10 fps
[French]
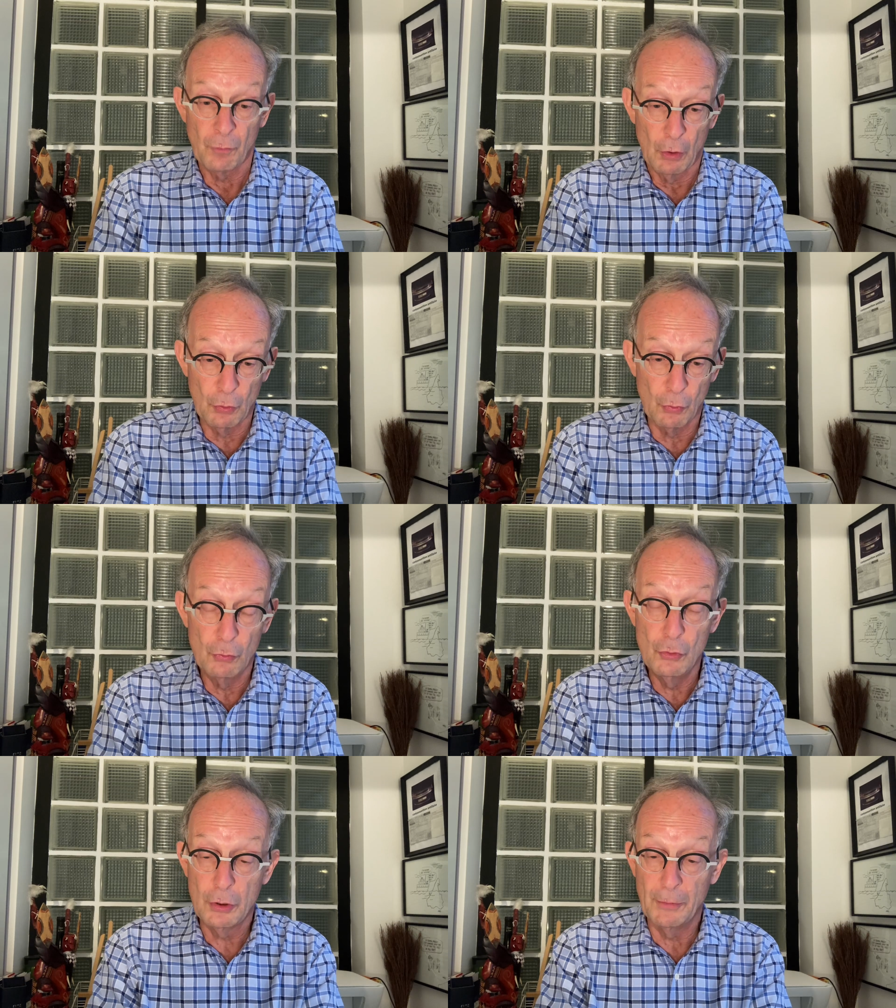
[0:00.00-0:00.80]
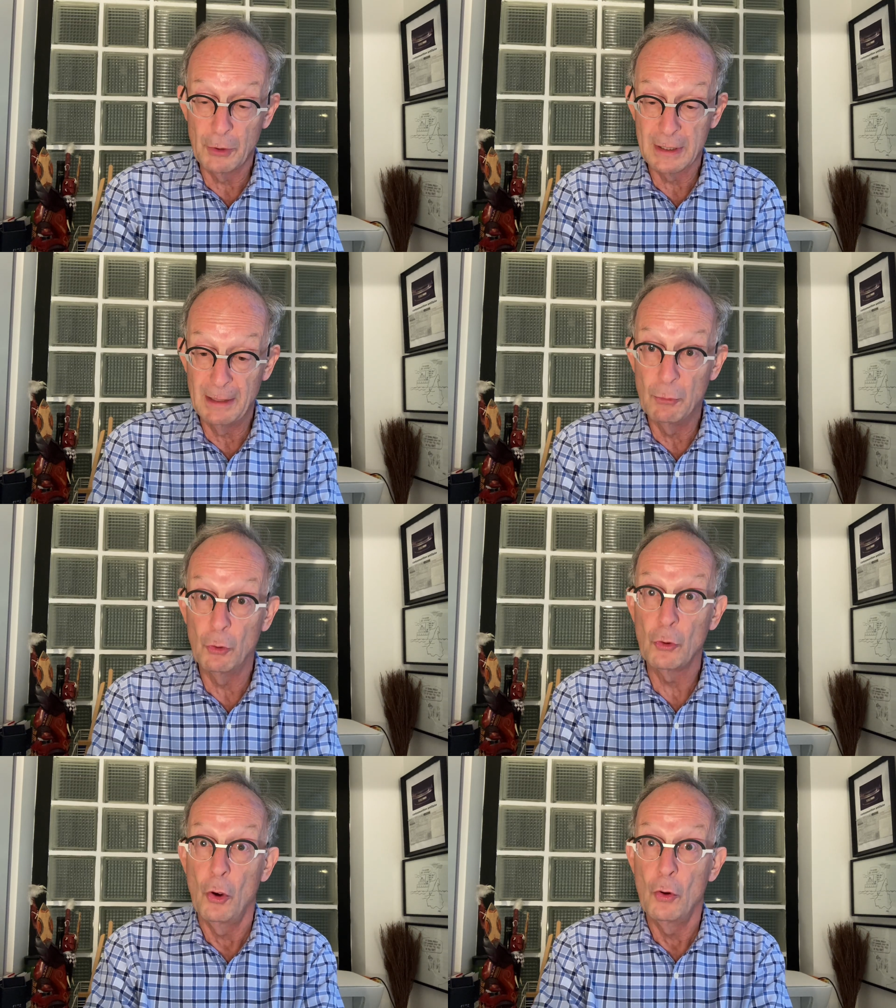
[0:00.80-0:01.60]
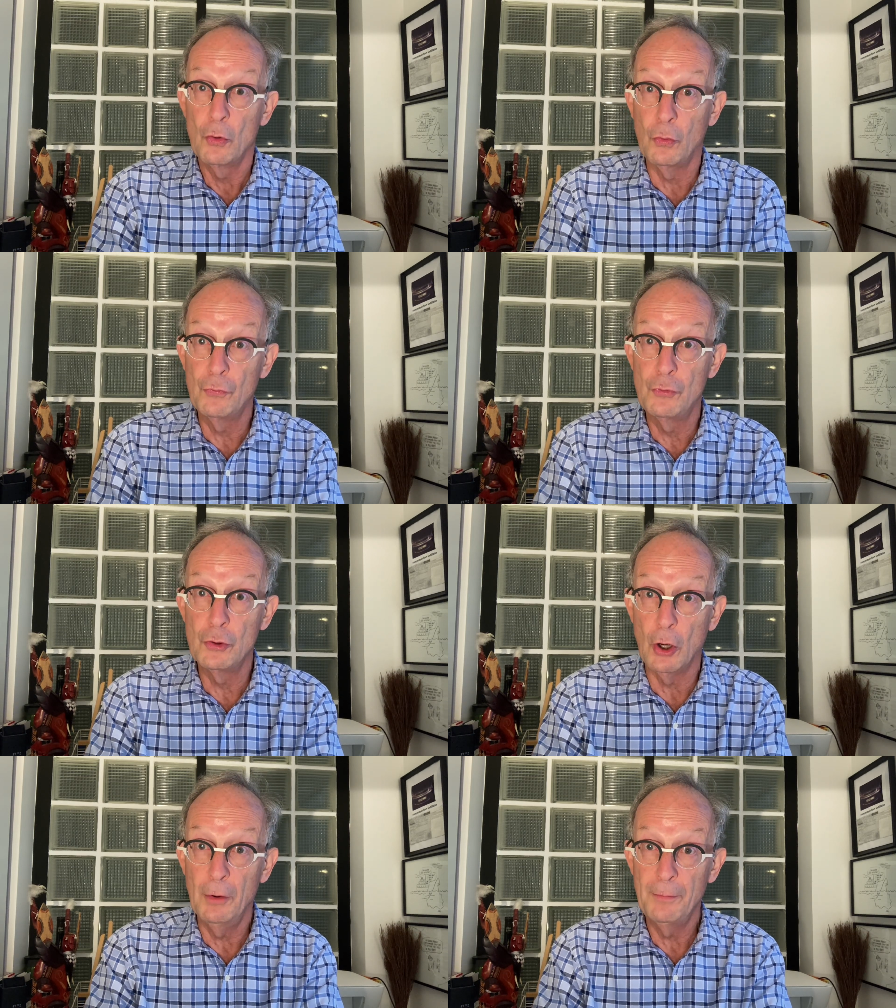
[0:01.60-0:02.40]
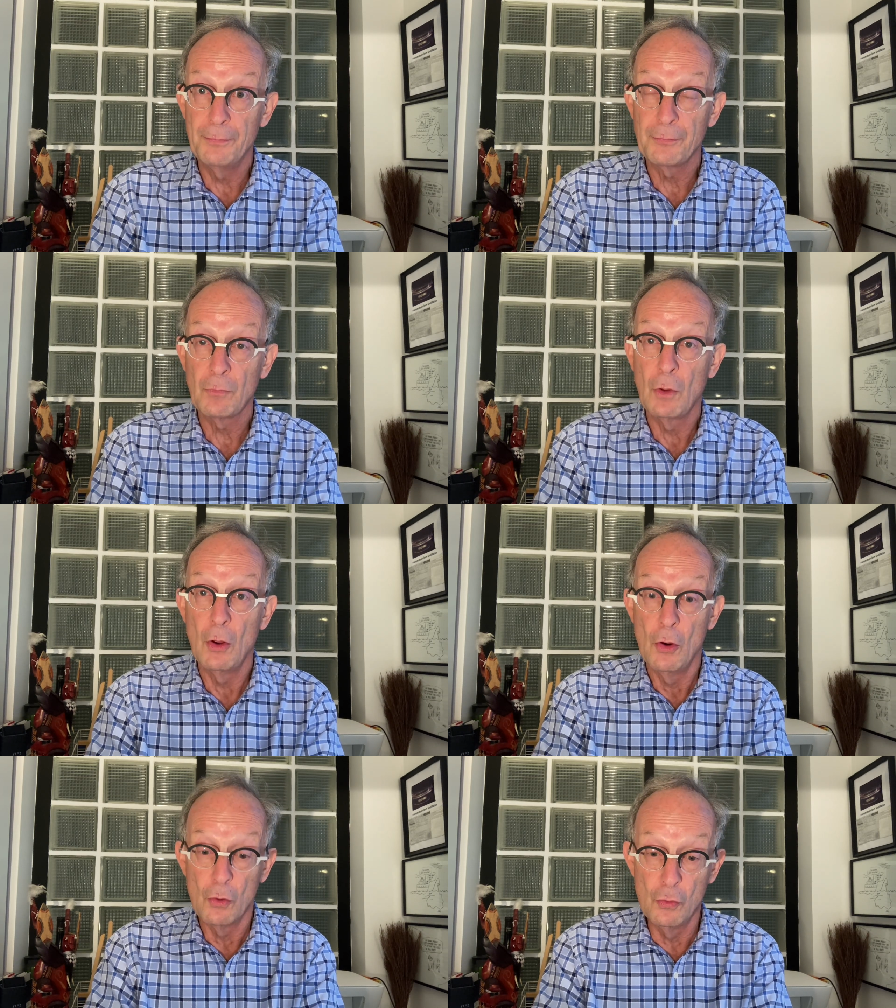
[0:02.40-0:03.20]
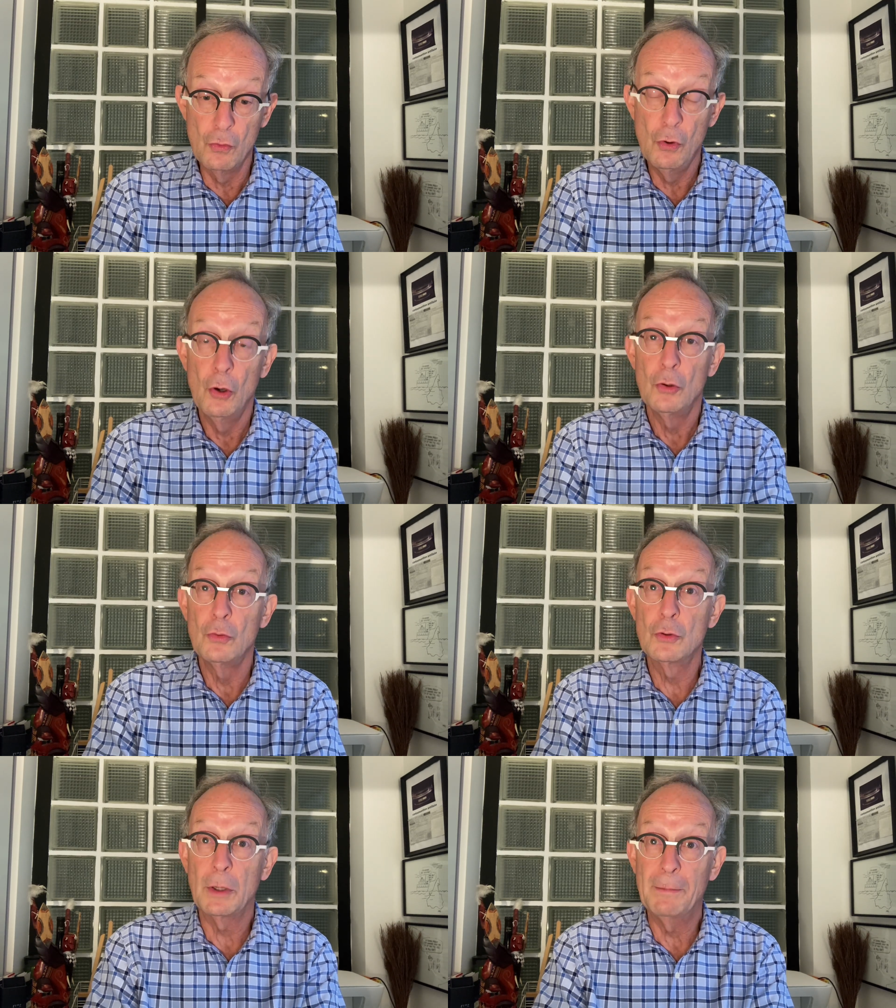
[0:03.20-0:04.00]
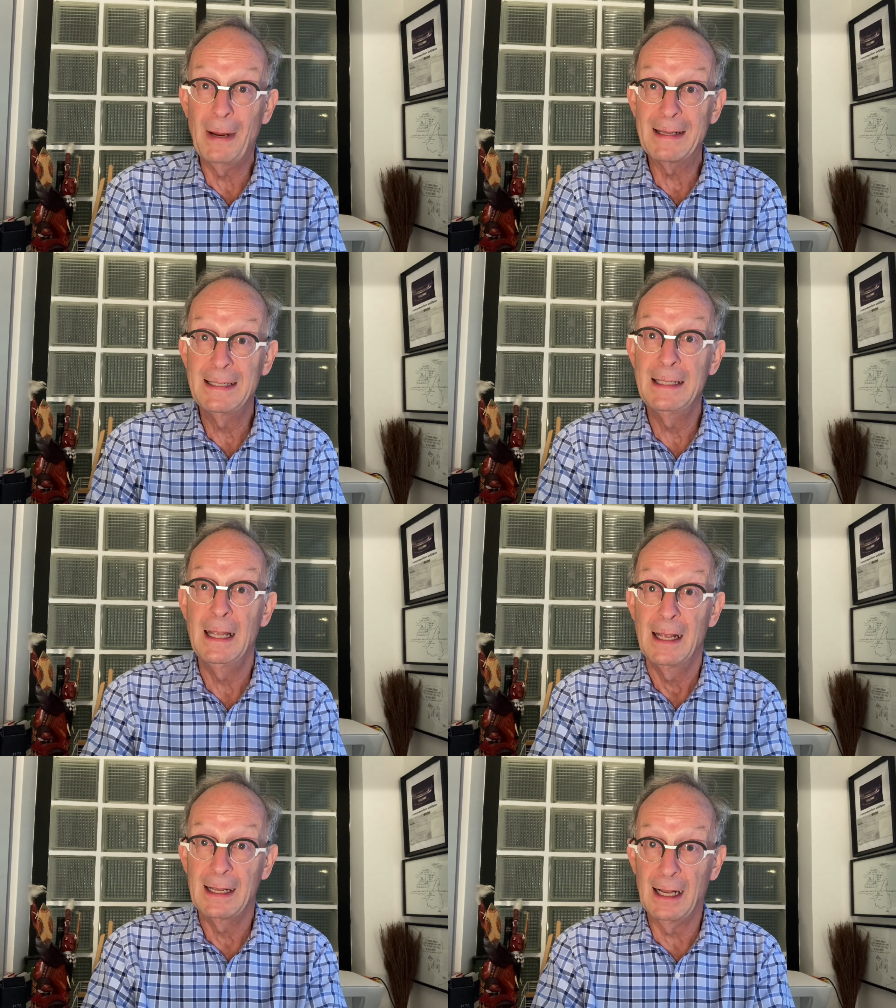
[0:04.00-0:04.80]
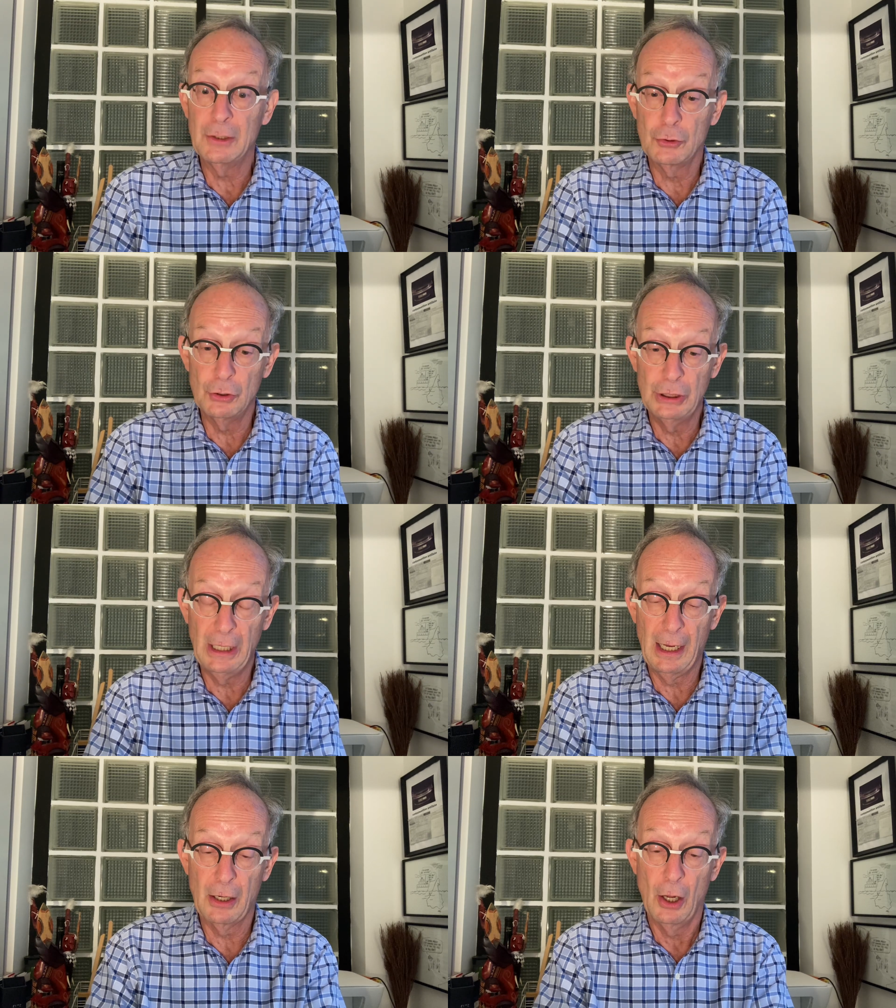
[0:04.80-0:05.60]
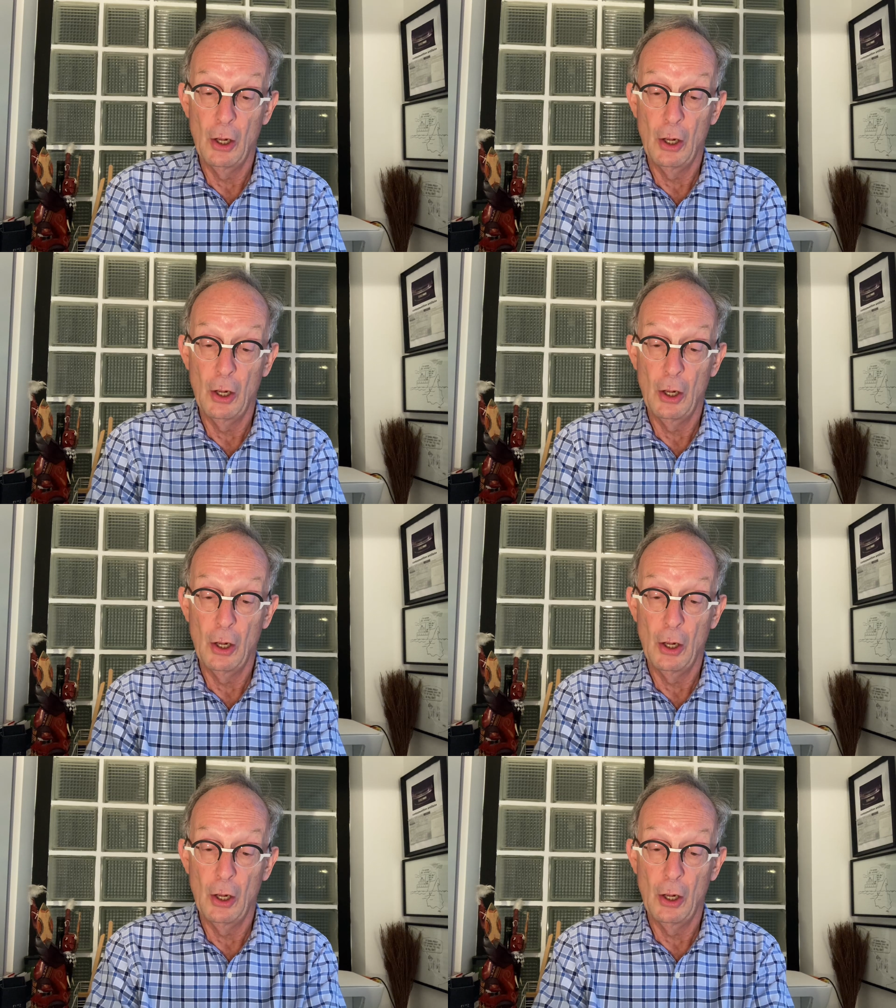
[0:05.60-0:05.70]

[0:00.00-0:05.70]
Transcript: Donc nous sommes dans un monde confusant où nous sommes partis, grâce au GIEC,